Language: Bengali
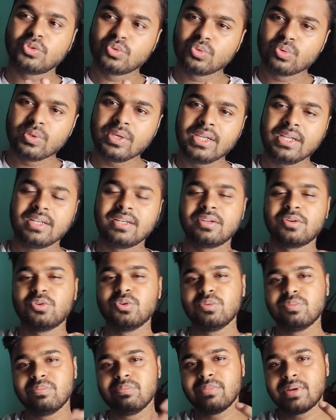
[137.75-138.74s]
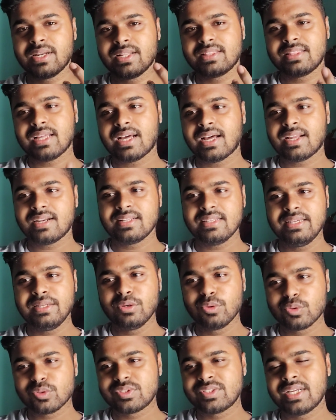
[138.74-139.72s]
সুইট খুব মানে তার
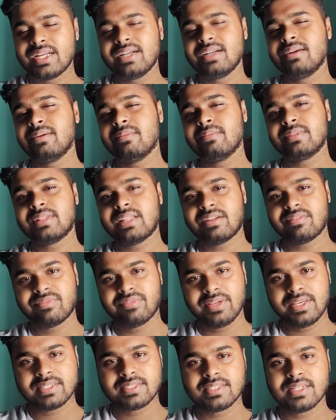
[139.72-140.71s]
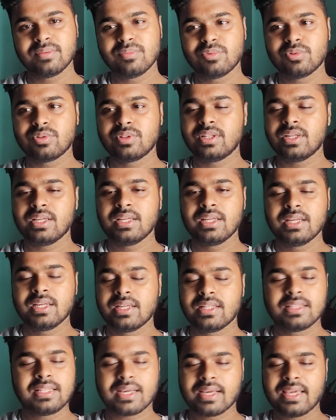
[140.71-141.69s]
ইনোসেন্ট তার ফেসের মধ্যে
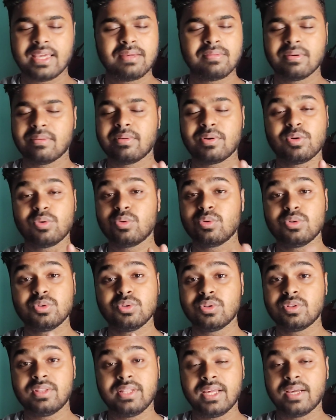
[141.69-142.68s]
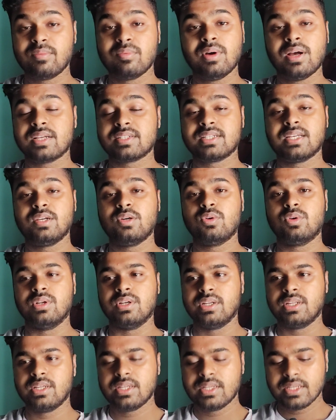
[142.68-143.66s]
তাকে এইভাবে কোনোদিনও দেখবো আশাই
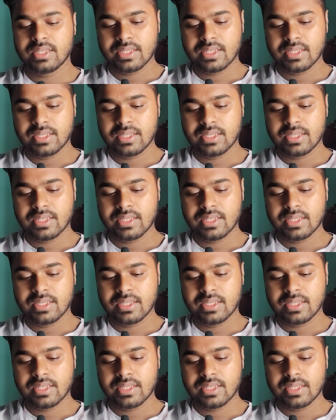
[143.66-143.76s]
করিনি